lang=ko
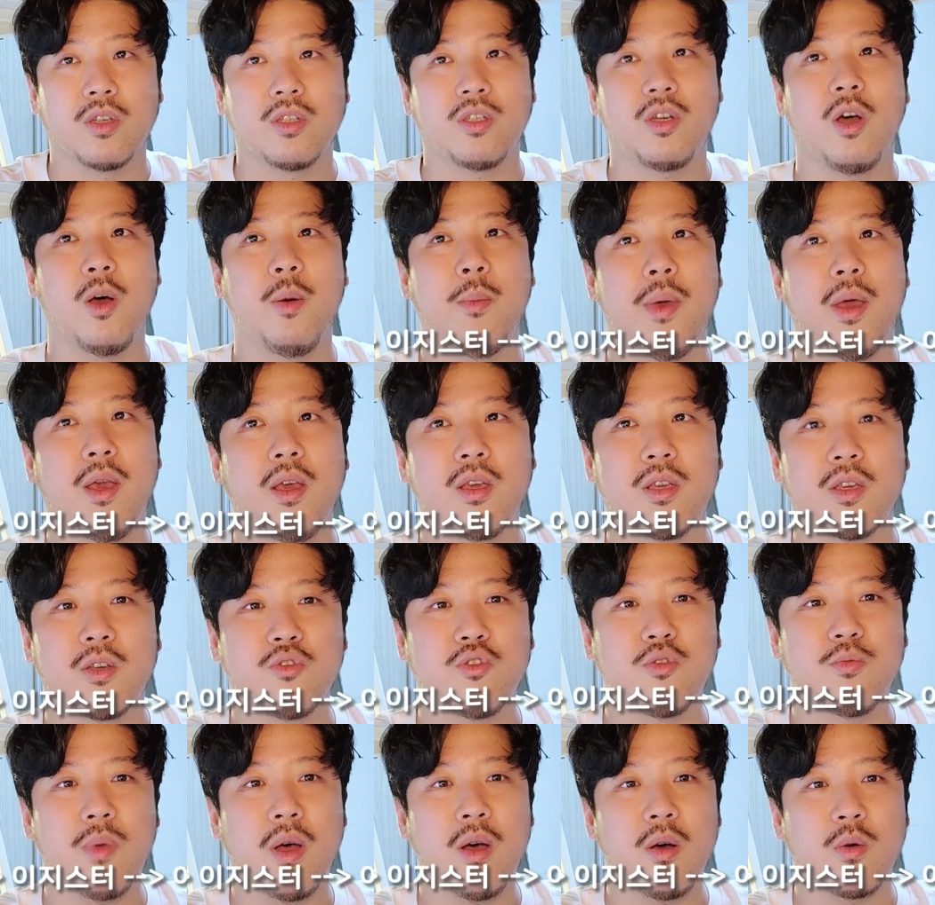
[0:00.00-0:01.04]
처음에 이제
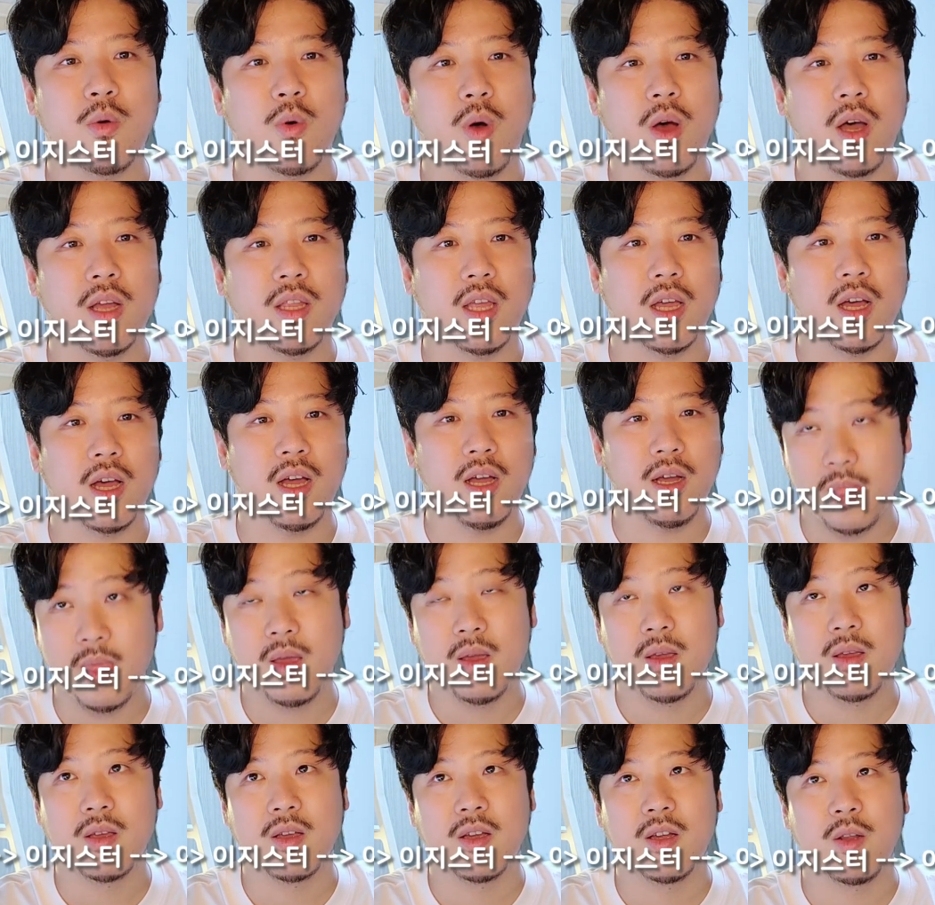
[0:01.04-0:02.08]
수망으로 하다가
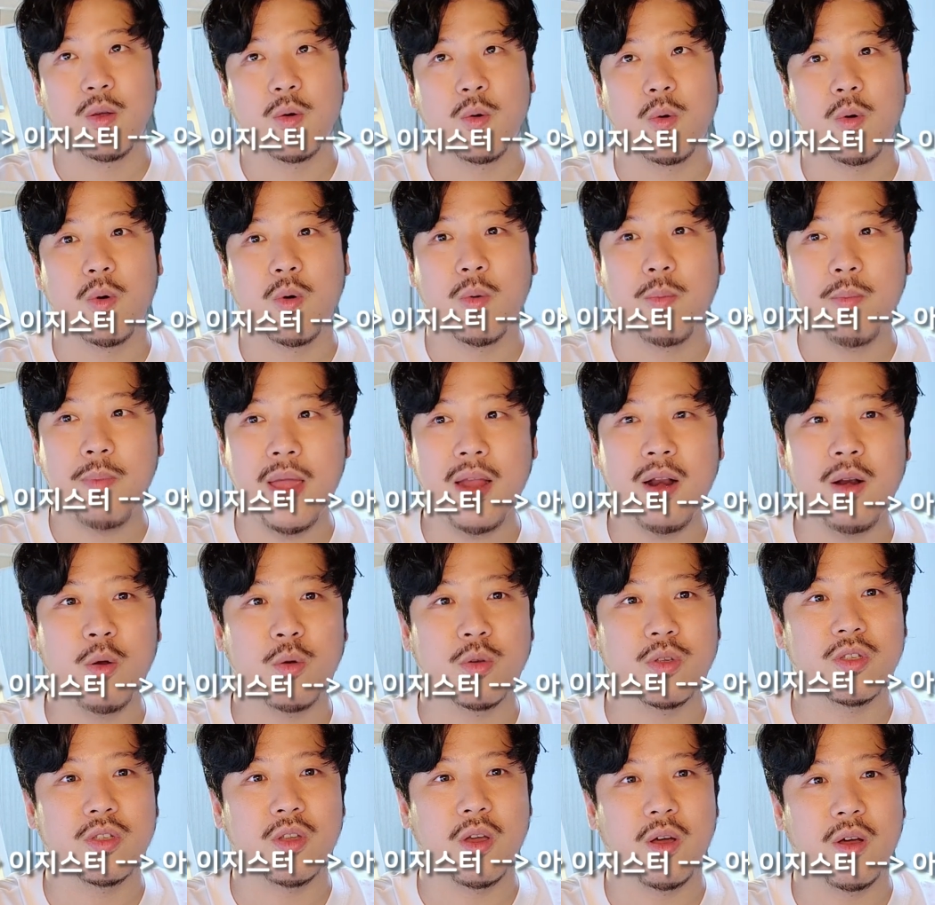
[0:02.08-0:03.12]
그리고 팬
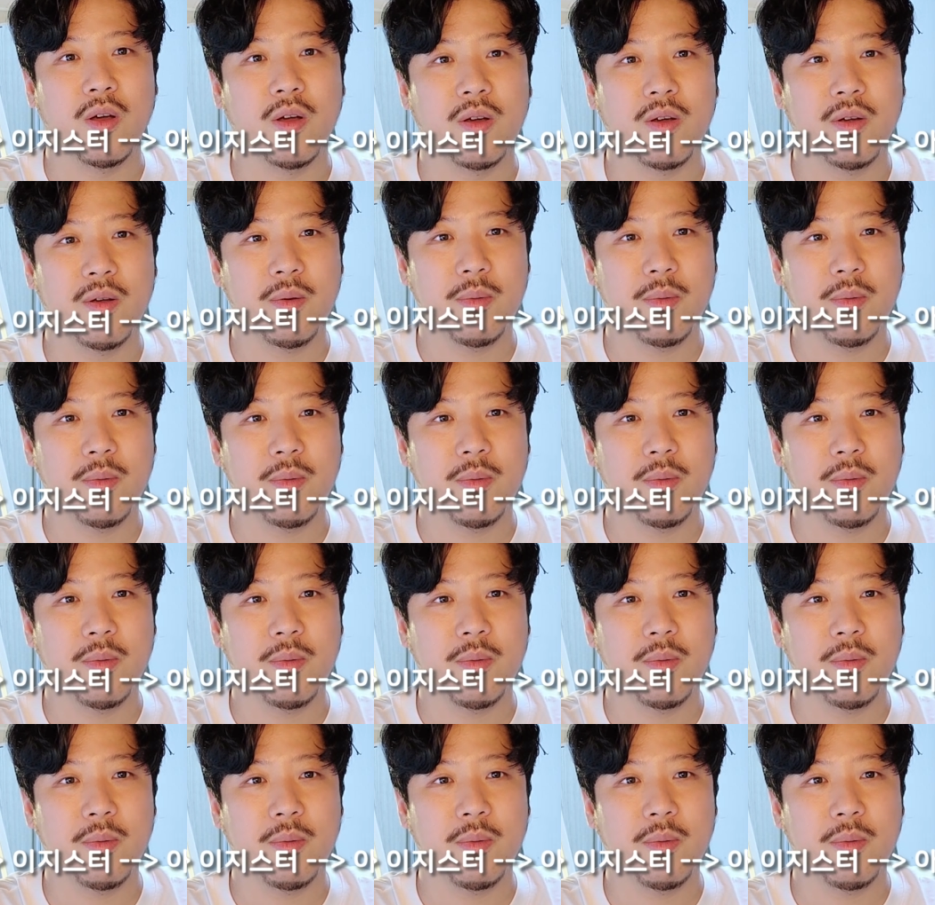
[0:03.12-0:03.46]
로스터,